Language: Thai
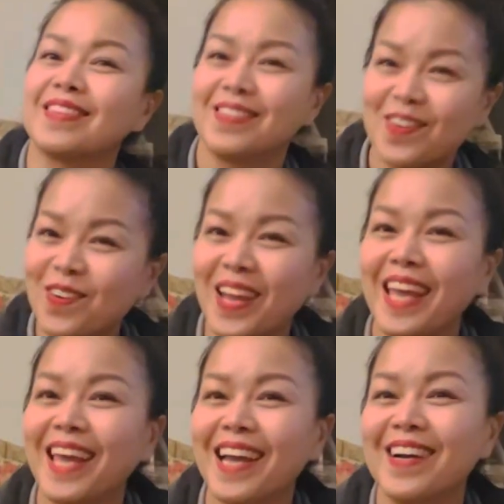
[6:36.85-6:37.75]
โอเค
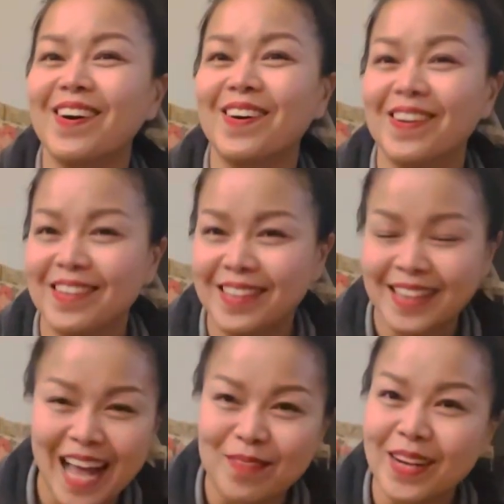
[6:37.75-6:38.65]
ก็
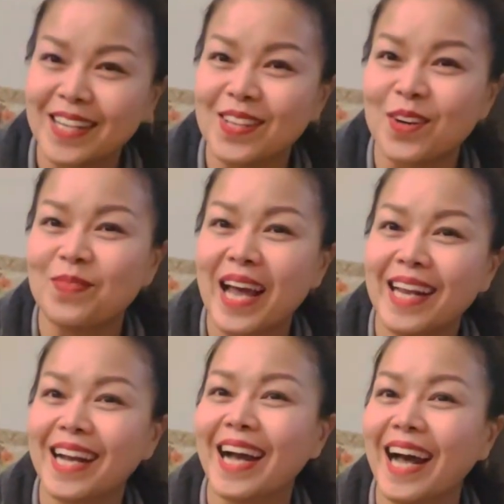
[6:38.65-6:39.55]
ตามกันต่อไป
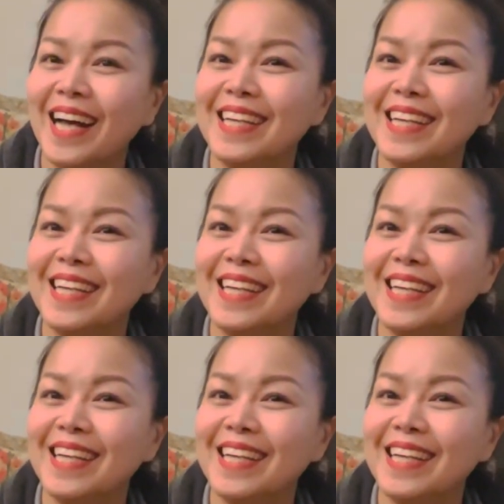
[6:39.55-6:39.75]
นะคะ